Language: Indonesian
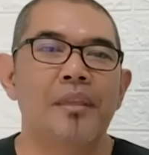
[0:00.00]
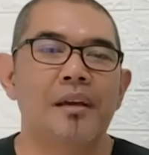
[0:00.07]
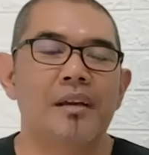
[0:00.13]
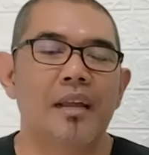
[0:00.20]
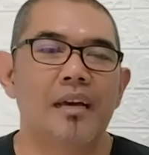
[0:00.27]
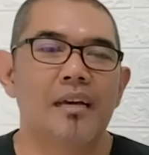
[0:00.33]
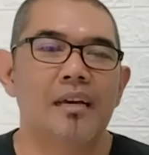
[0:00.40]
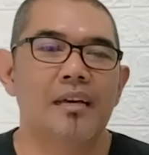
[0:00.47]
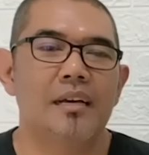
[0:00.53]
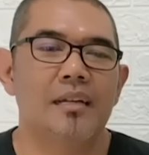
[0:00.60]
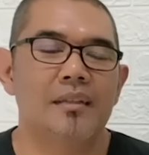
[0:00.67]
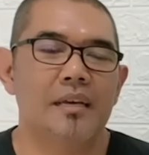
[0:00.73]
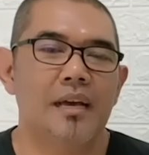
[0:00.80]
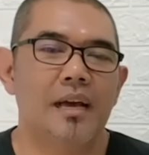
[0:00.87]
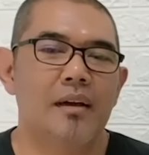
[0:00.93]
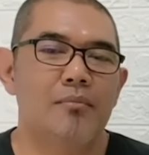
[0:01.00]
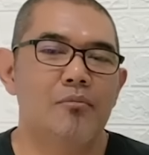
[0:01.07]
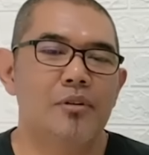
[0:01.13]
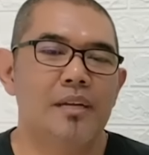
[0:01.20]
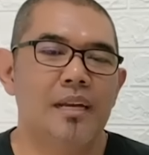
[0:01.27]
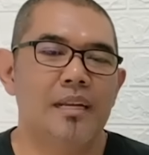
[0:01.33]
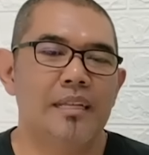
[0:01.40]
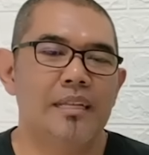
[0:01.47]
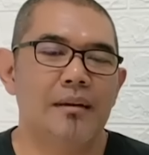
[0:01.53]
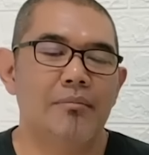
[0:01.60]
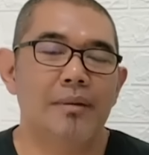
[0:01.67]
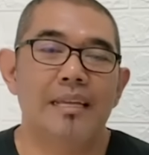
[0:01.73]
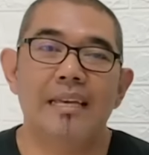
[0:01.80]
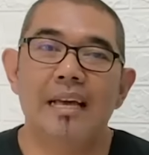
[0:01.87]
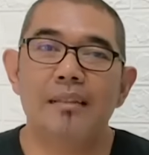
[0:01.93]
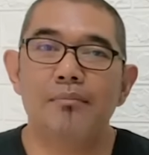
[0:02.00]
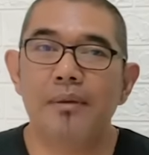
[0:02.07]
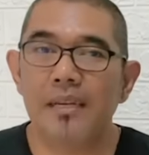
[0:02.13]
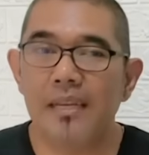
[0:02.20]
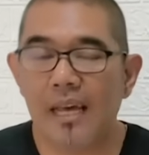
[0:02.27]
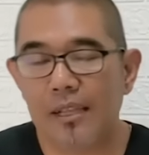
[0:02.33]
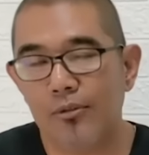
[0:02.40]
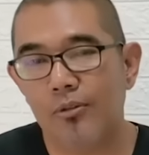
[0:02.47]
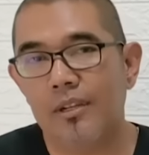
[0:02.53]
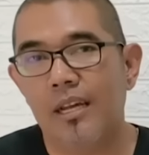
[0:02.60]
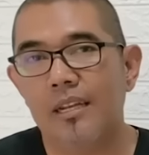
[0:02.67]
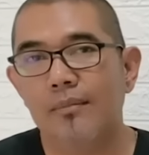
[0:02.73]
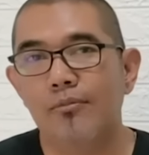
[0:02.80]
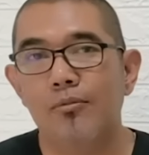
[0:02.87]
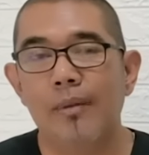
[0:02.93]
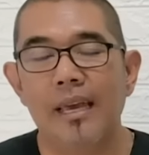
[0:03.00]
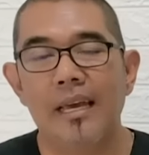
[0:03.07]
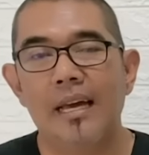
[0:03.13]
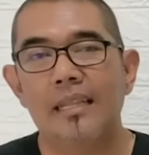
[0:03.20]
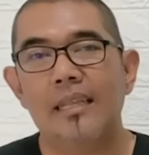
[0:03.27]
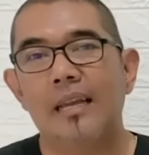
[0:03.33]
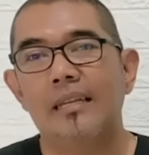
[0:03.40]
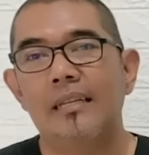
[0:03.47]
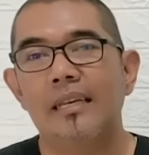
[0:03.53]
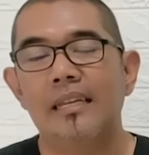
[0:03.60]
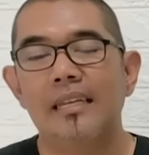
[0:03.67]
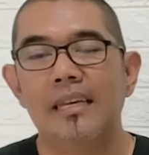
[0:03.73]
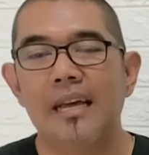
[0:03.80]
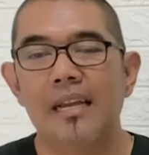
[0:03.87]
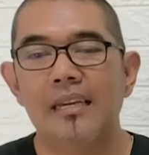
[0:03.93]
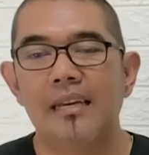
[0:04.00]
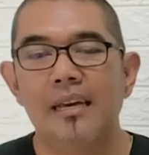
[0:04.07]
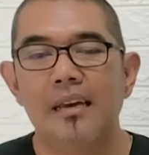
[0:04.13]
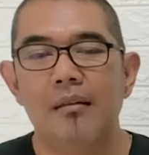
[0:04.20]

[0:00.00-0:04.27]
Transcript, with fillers: Nah, ketika kemudian kita melihat pidato dari Bu Mega tadi, ini kan